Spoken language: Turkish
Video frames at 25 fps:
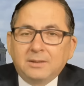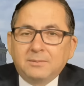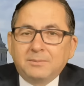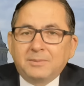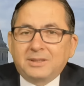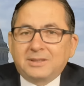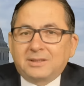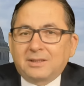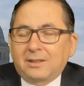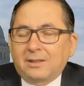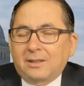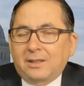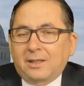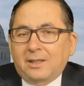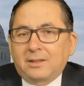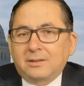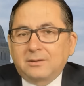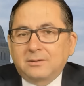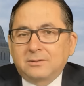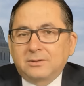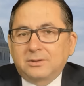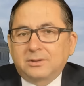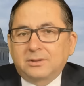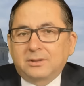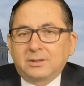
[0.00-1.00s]

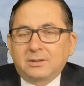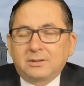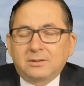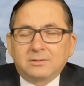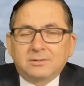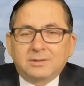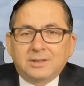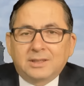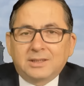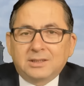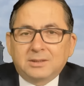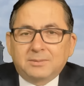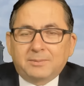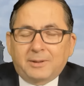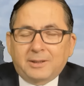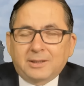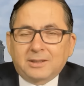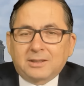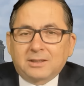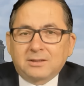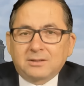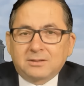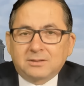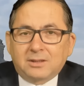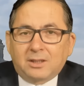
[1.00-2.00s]
Mesela işte Deniz
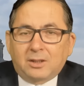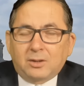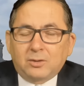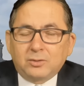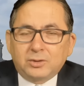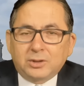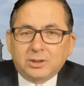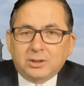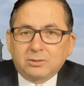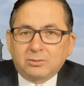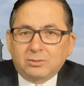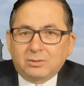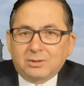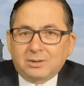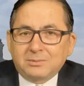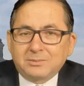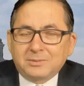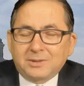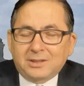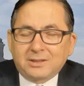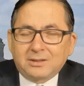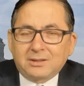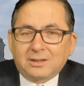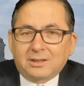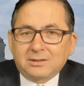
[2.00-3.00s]
Baykal'ın daha önceki
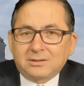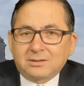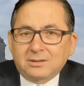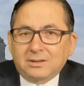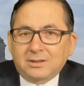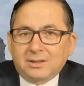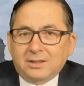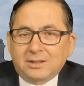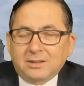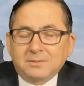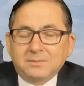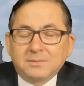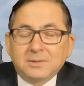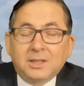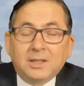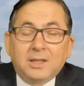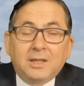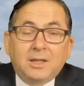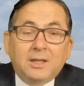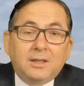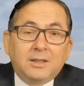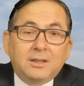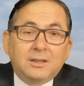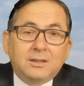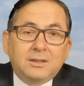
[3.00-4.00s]
dönemlerde hatırlayalım
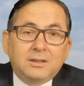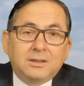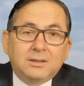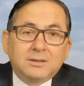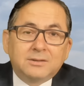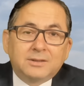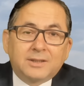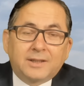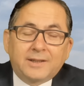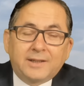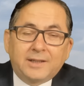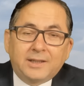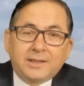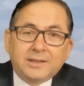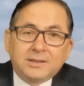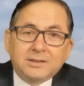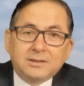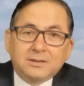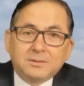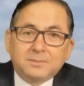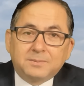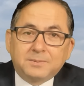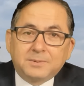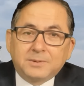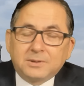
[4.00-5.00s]
saraya
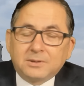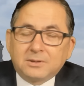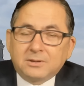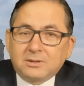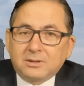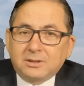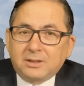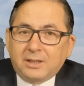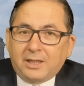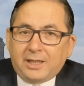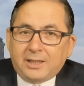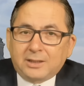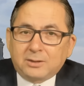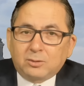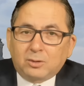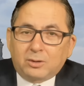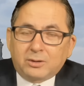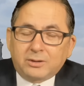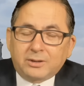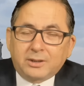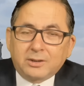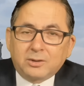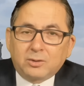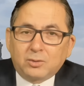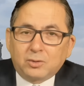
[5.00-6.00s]
gidip
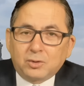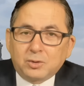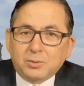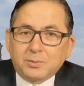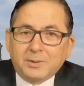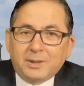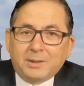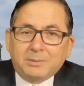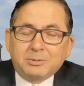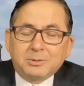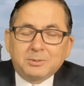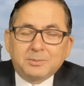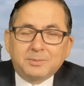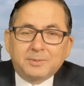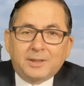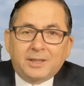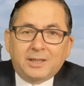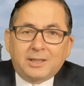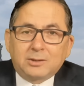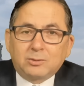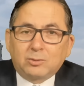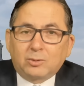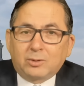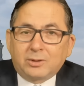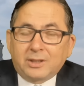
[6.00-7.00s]
Erdoğan'la görüşme yapıp
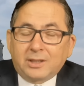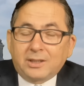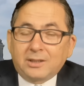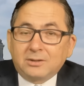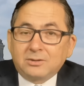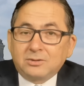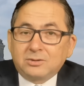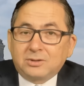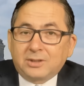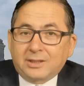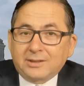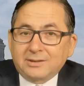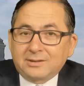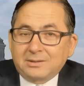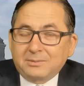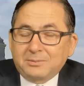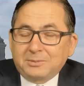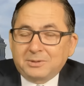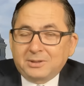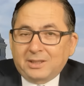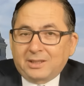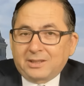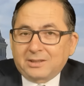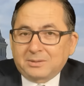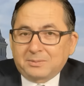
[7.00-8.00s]
Erdoğan'a can
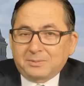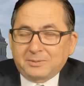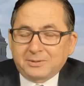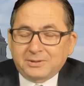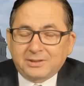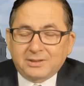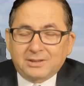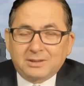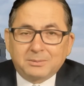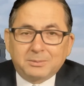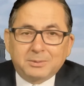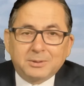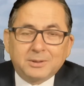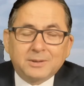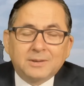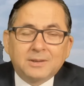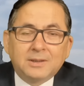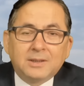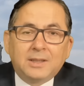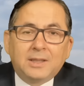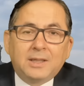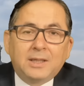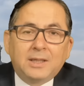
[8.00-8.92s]
simidi atması gibi.